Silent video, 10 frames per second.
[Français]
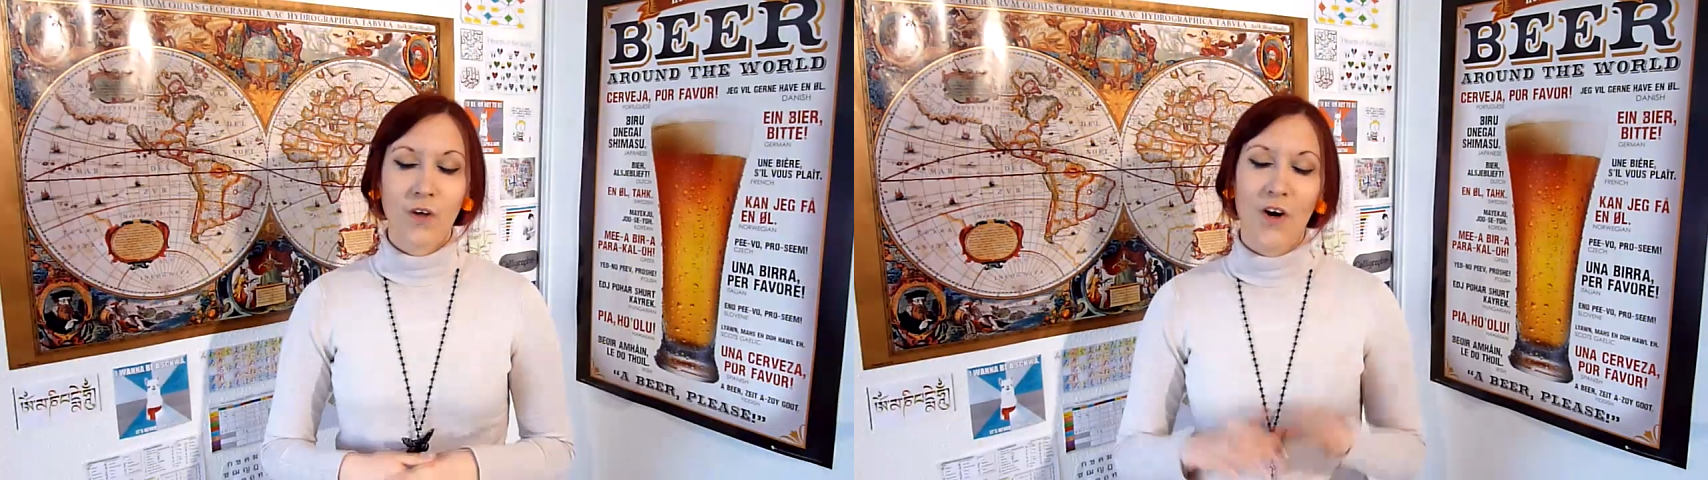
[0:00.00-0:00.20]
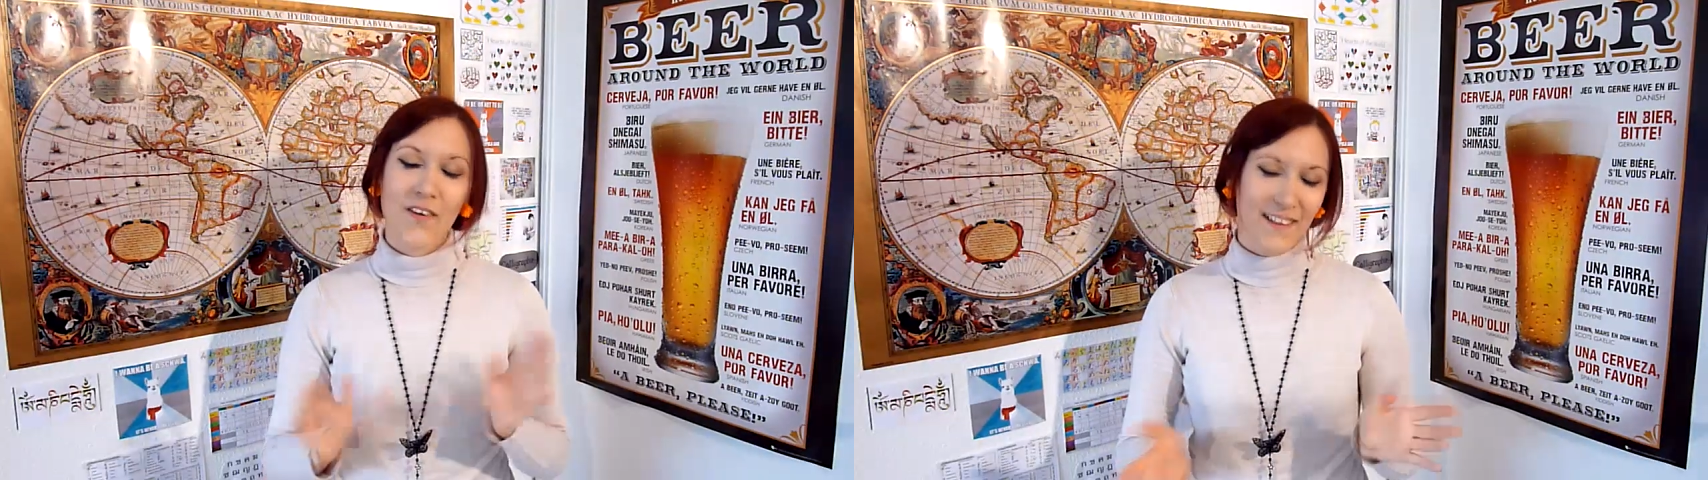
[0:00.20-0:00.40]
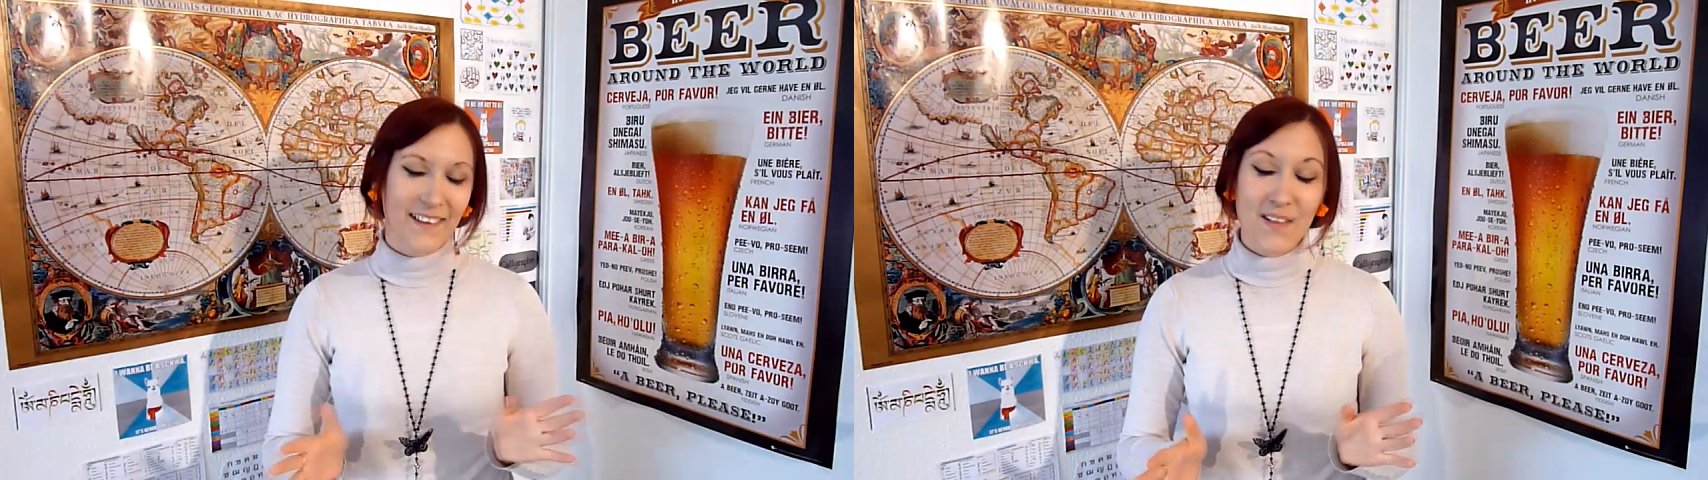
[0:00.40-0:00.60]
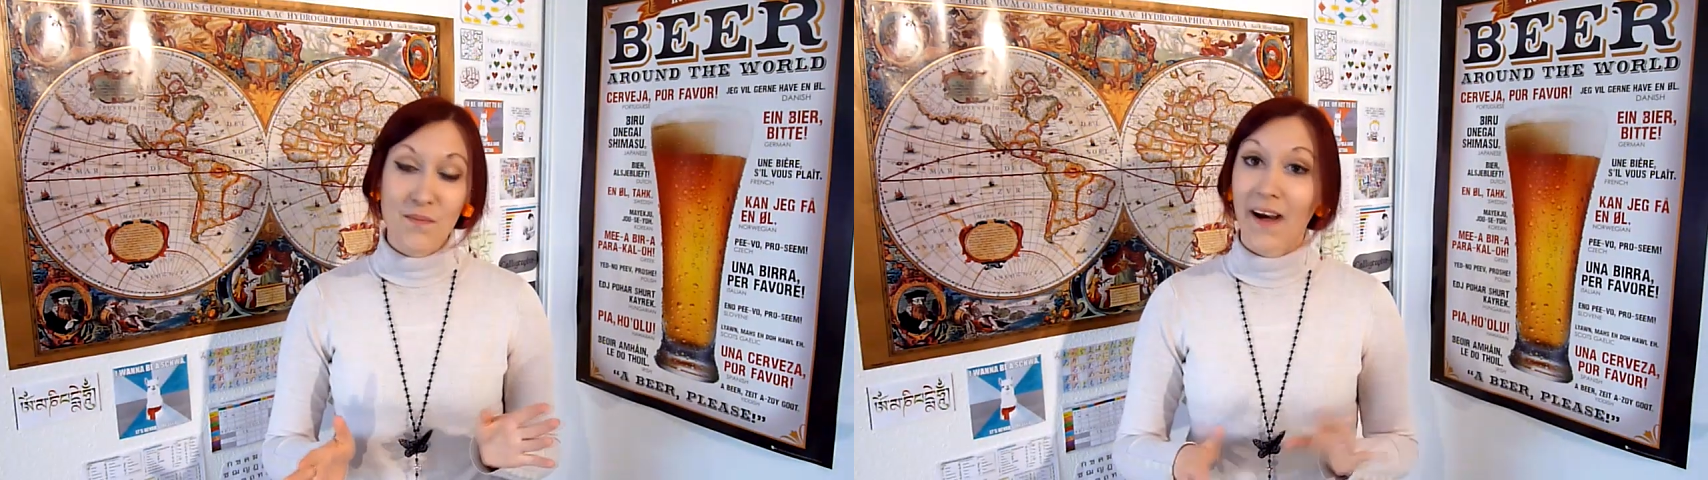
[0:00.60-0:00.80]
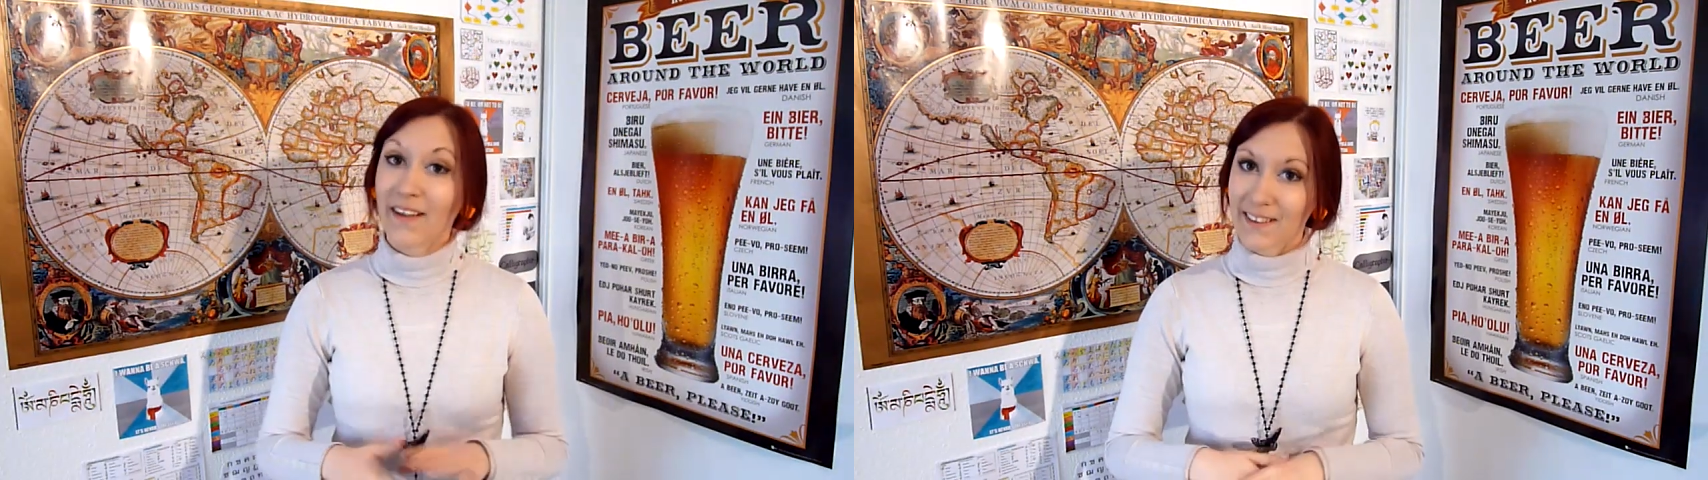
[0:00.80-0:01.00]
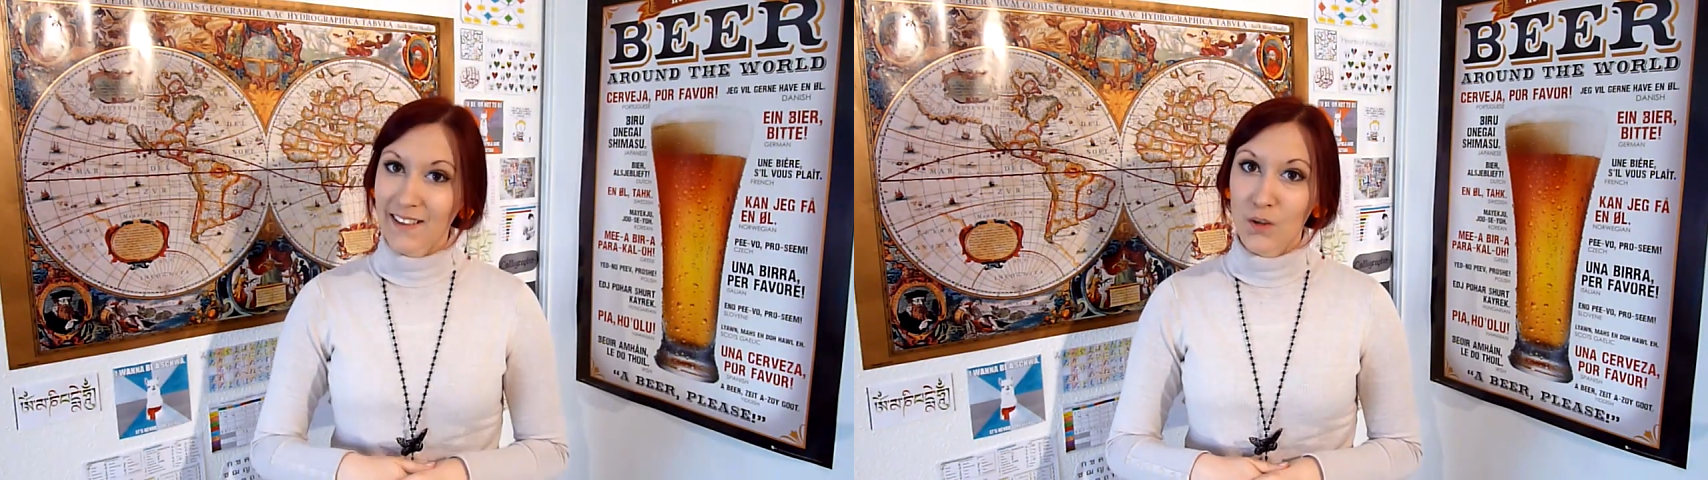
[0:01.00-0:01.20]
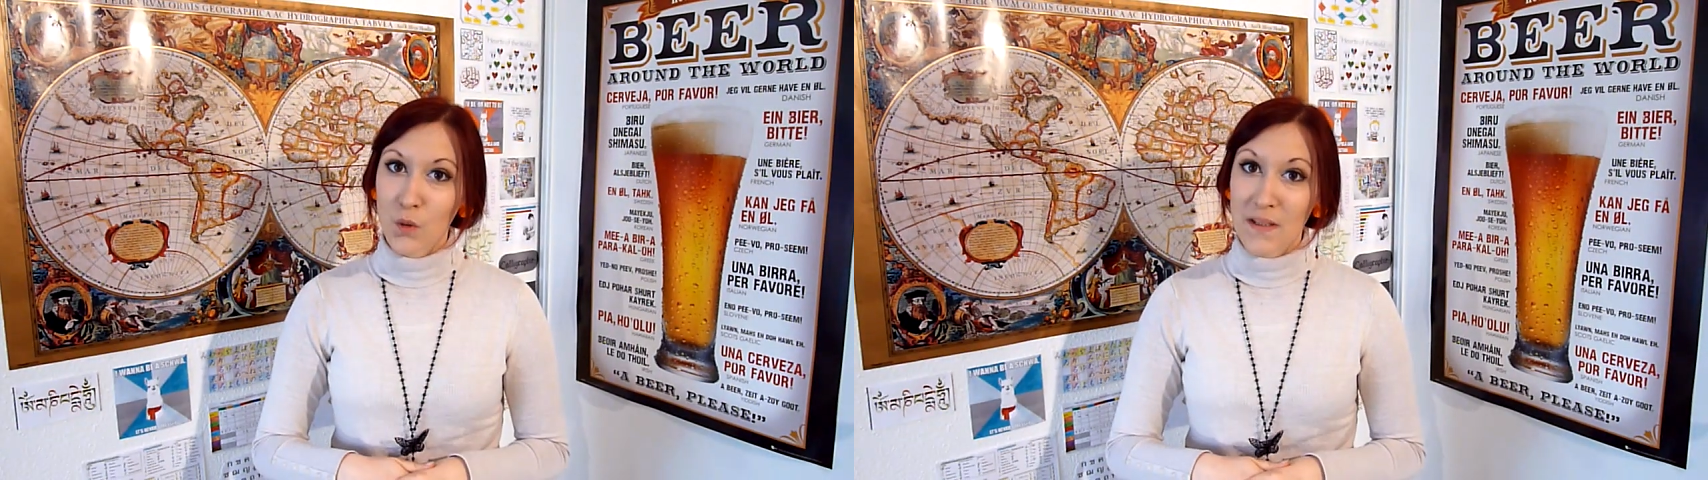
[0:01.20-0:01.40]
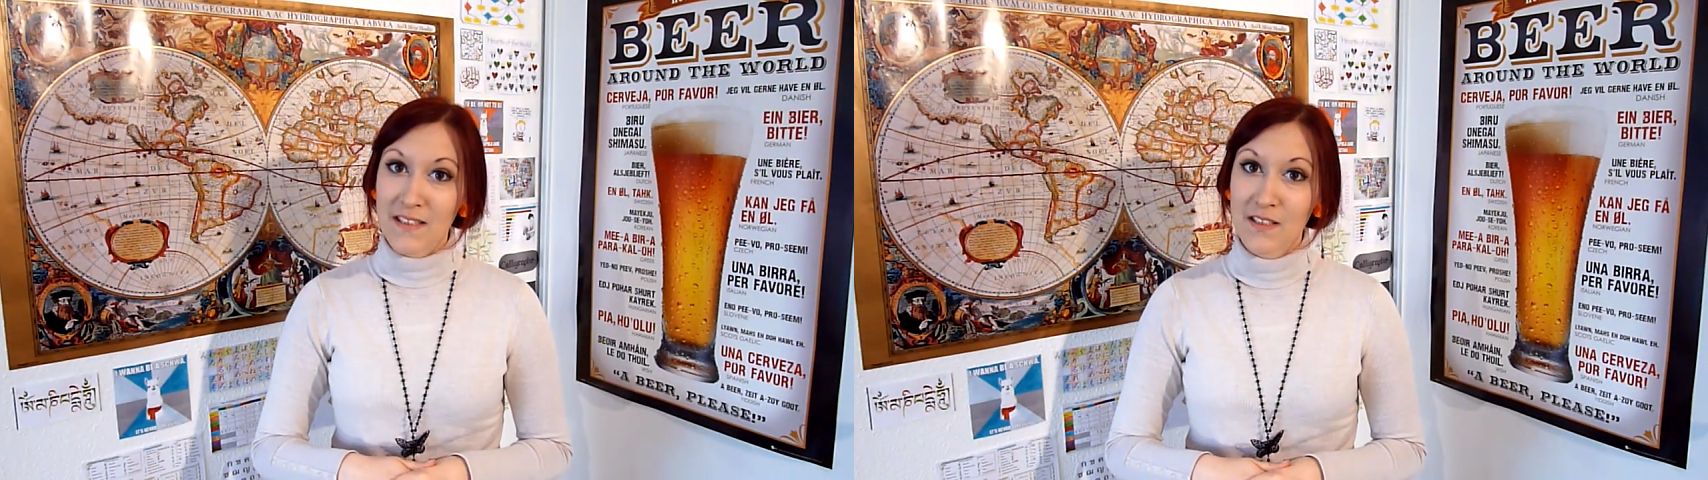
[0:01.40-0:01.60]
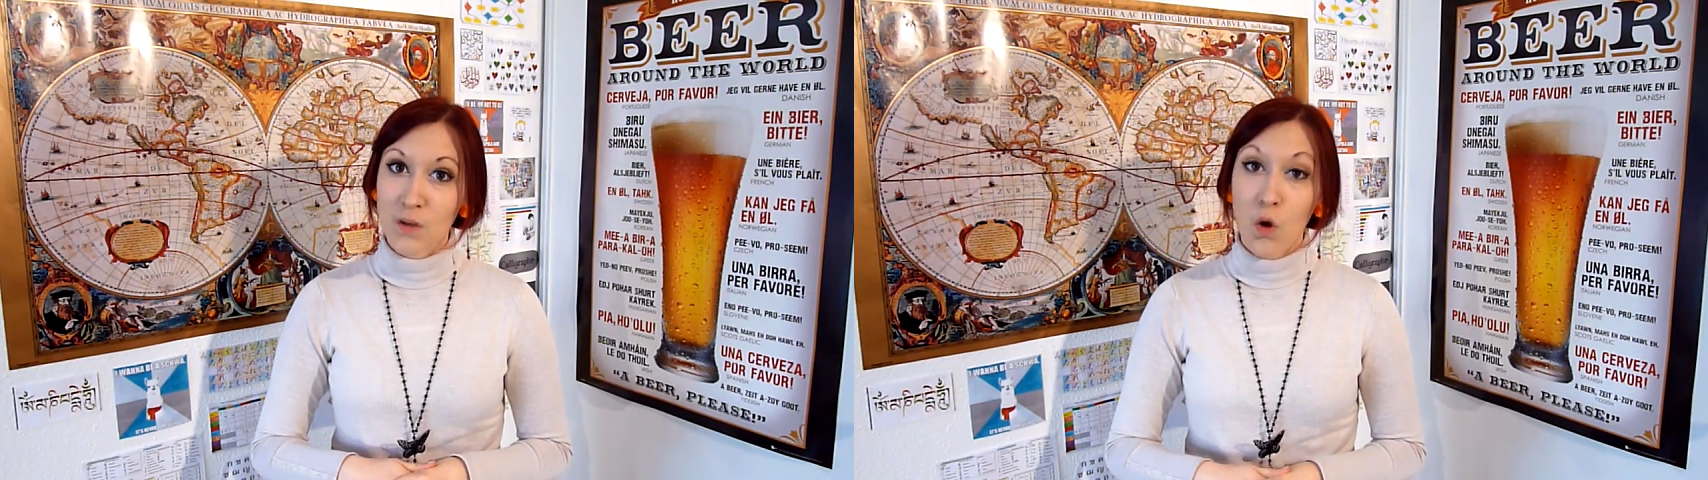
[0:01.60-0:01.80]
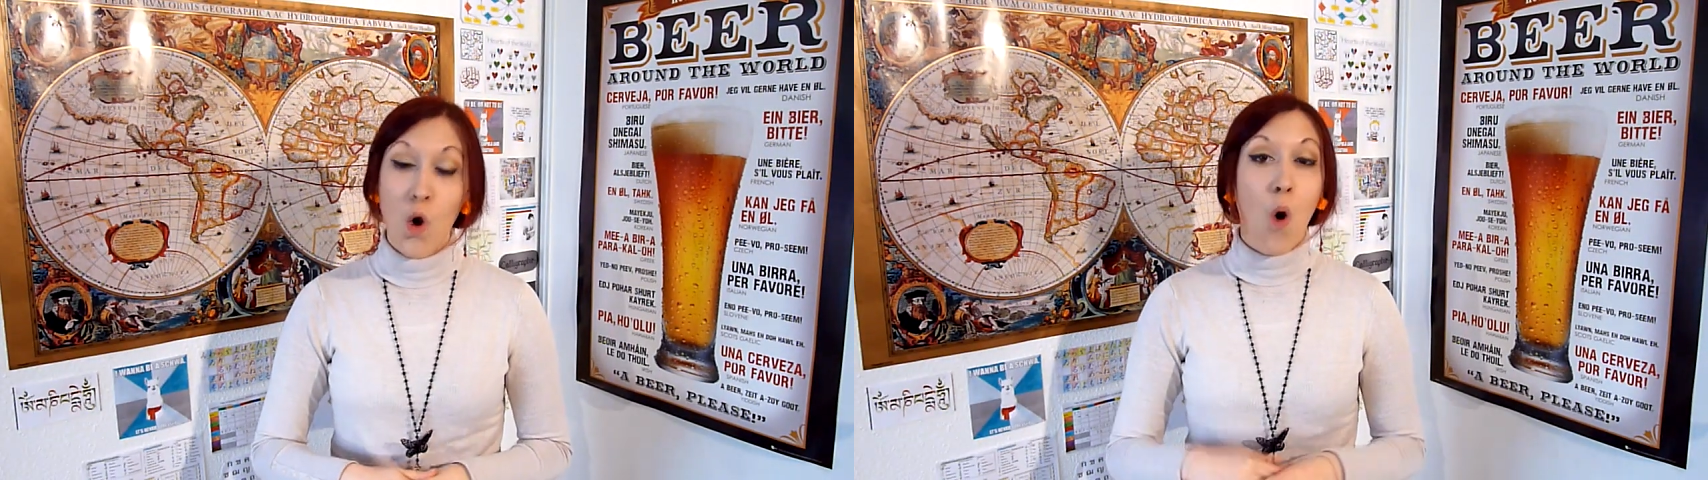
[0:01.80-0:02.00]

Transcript: Oh, t'inquiète pas, rien de très traumatisant.